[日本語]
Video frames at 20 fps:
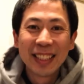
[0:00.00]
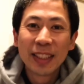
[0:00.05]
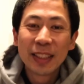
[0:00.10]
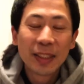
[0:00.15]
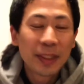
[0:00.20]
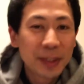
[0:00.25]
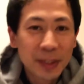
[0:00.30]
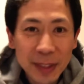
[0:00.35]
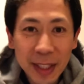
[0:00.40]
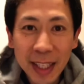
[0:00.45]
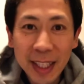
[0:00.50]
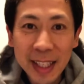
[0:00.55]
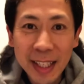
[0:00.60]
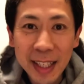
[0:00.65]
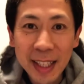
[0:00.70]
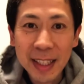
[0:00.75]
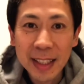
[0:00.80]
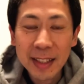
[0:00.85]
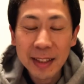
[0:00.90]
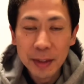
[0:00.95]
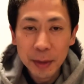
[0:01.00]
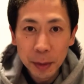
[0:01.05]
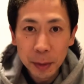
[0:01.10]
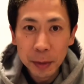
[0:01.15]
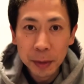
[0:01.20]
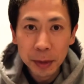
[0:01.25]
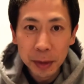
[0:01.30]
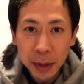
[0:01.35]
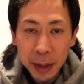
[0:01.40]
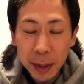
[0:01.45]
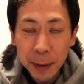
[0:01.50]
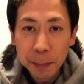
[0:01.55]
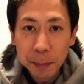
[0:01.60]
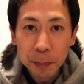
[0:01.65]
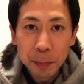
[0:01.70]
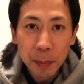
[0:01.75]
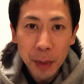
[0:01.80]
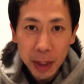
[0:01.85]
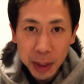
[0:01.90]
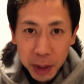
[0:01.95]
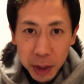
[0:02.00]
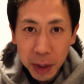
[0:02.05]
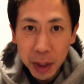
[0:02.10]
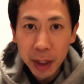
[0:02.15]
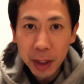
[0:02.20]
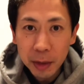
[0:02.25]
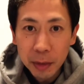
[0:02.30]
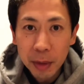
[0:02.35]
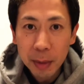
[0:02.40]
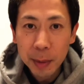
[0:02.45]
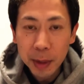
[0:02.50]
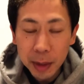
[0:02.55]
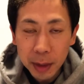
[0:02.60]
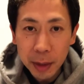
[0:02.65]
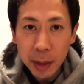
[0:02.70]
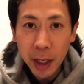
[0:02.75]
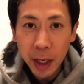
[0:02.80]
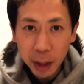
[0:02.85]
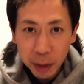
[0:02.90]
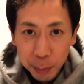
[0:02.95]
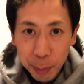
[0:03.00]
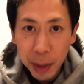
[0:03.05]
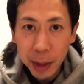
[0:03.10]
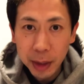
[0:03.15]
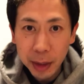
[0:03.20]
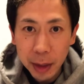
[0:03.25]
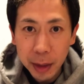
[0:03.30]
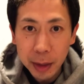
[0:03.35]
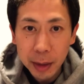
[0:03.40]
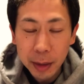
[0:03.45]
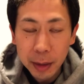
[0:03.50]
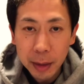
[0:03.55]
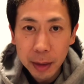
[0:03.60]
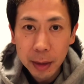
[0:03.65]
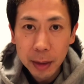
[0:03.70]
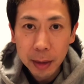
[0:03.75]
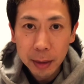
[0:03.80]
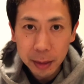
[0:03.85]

ふざけてないですよ本当に真剣に言ってます100%なんです